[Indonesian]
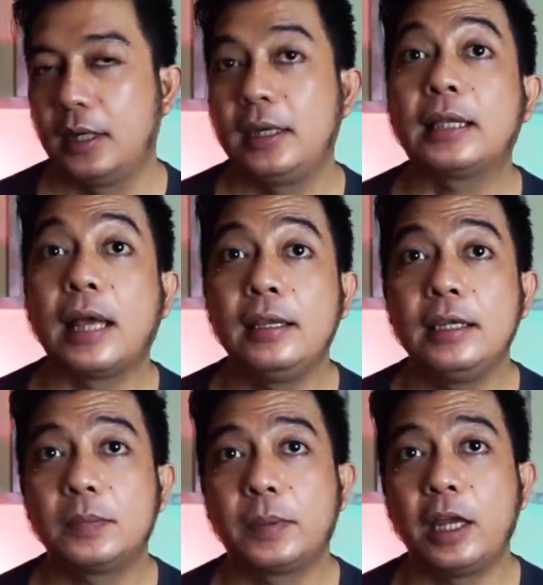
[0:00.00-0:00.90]
Ya tadi
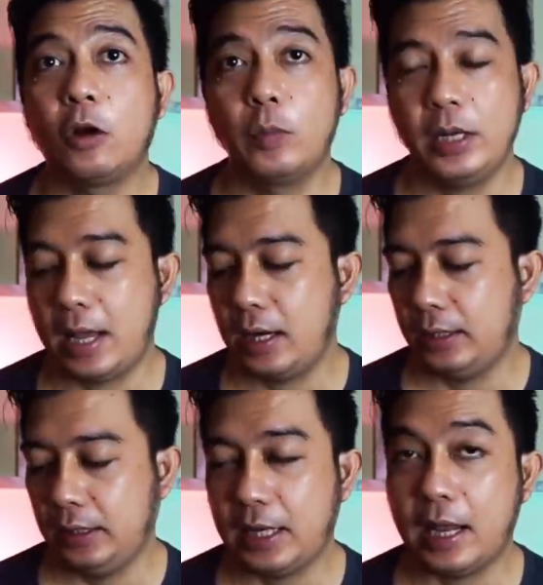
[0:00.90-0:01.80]
seperti aku bilang
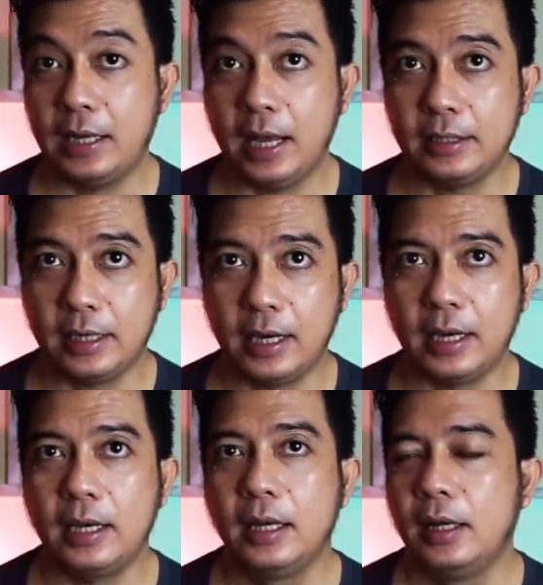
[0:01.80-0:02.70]
ini
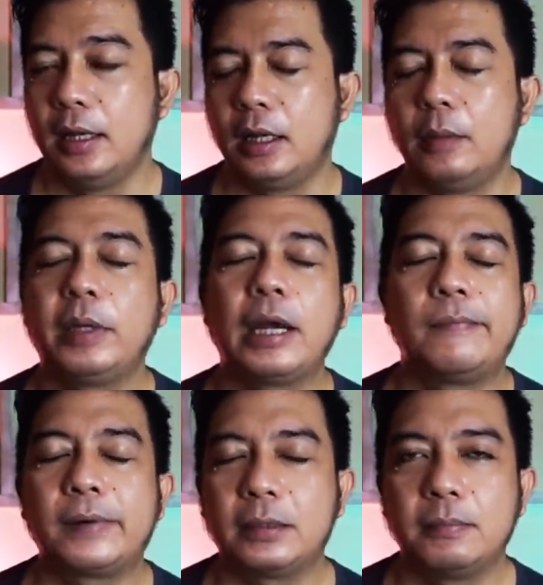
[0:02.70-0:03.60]
nadanya lebih
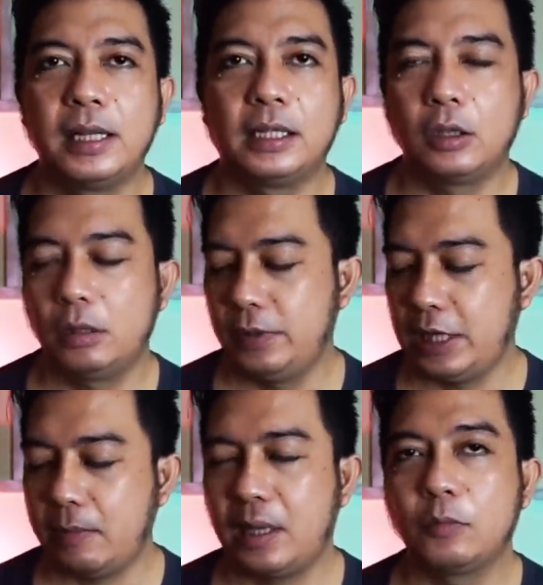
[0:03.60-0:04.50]
comfortable atau lebih
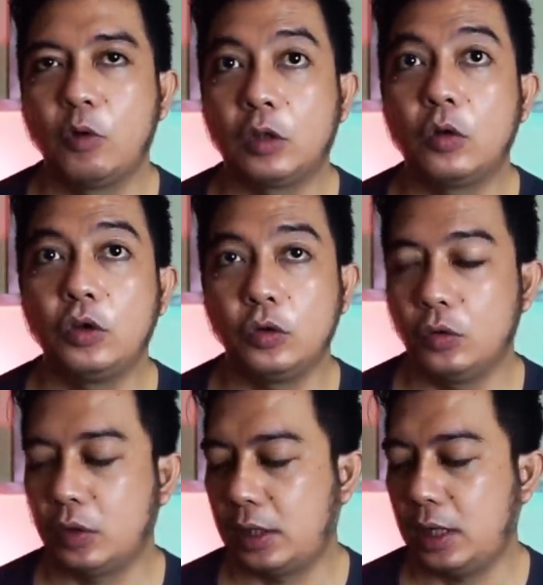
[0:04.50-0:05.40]
nyaman buat
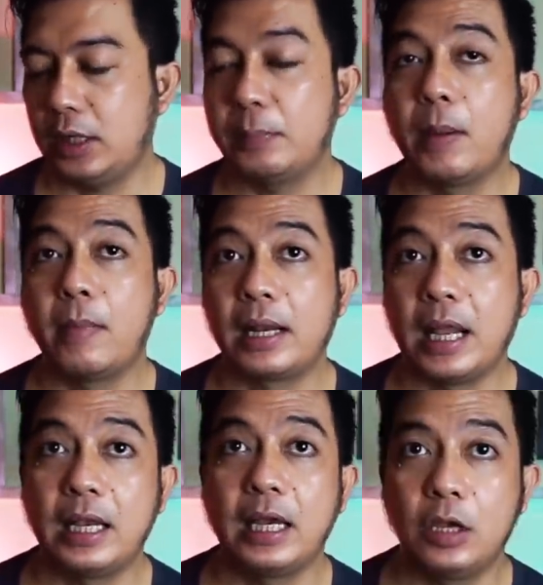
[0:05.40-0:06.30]
Onyo karena ini memang
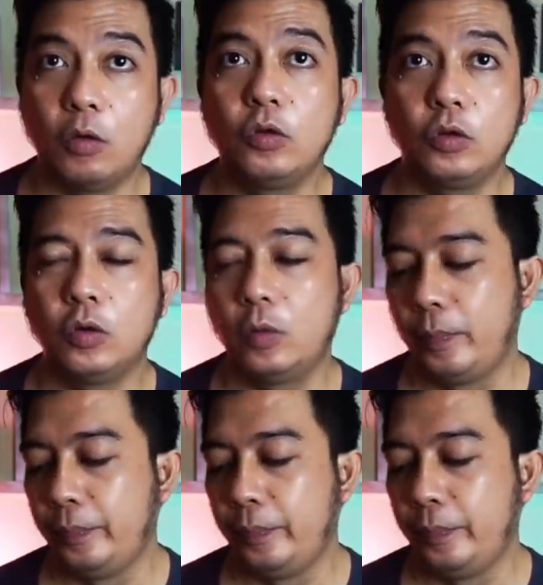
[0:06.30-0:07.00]
nadanya Onyo.